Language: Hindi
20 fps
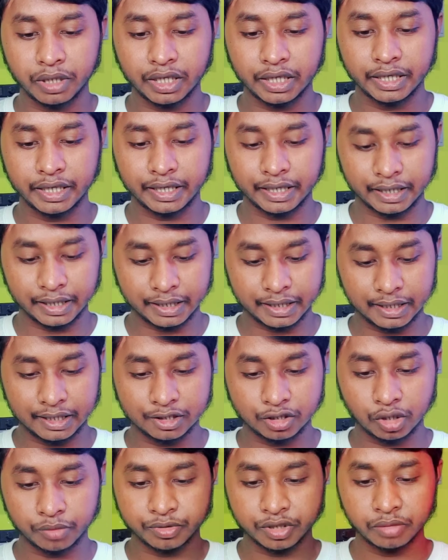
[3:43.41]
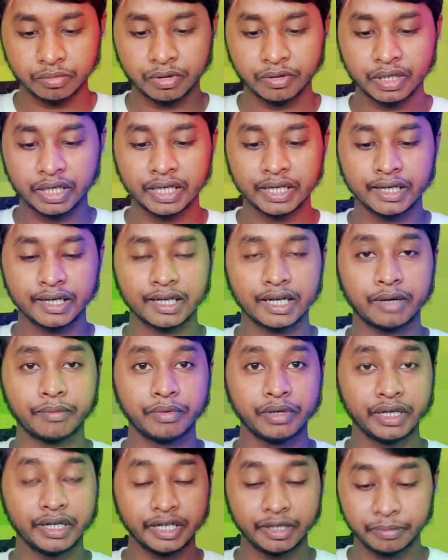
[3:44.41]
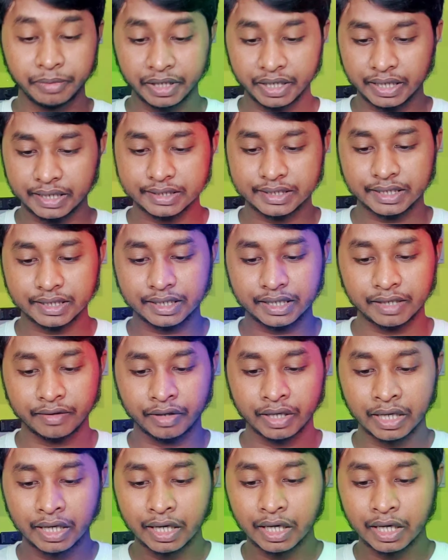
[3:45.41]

में क्लिक करके इस ऑप्शन में क्लिक करके आप डिलीट भी कर सकते हैं